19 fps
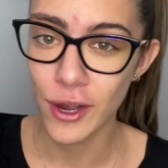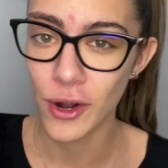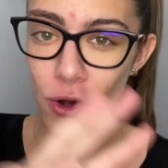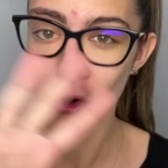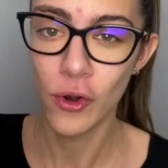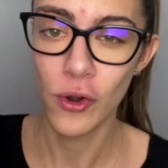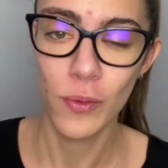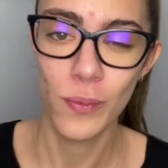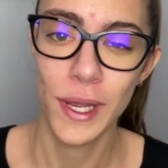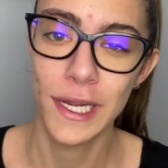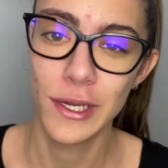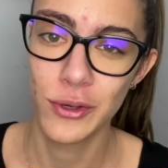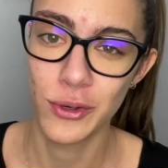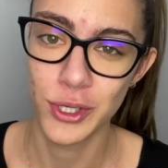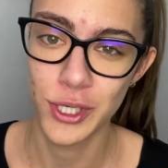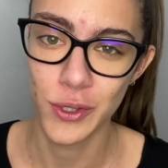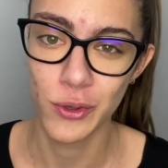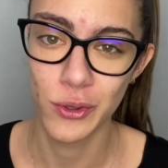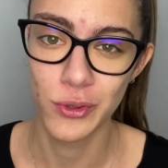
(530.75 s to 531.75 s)
le mail que
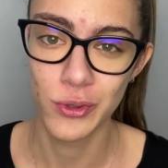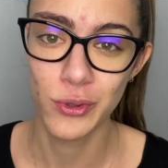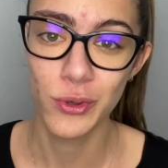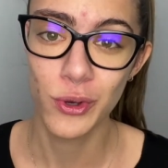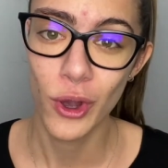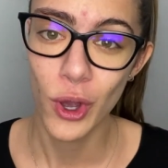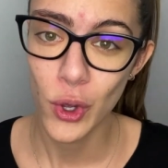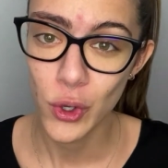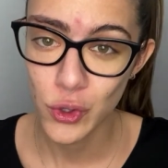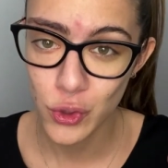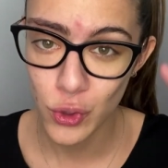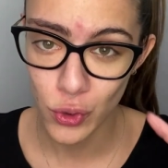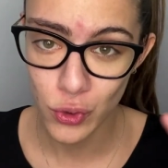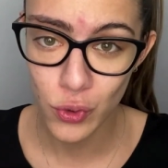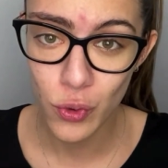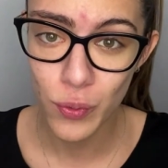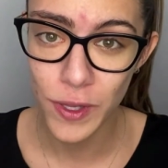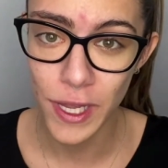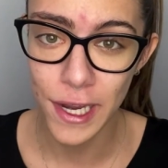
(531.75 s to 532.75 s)
j'ai reçu sur ce
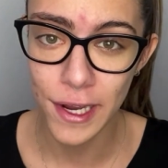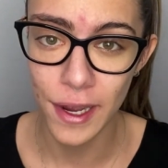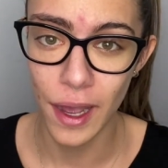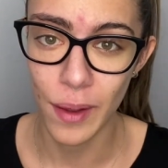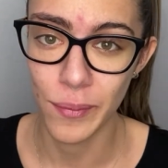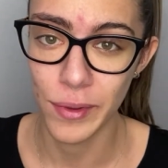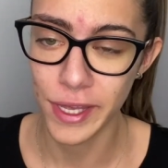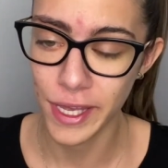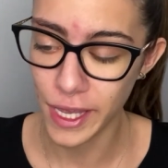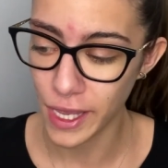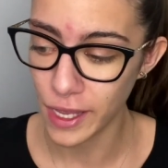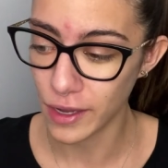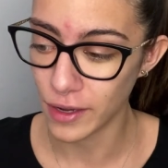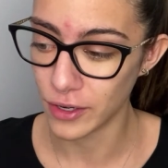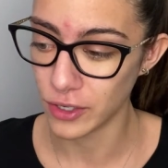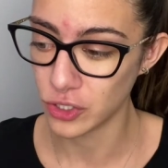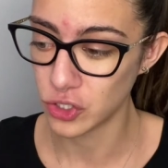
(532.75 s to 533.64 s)
groupe Telegram et euh,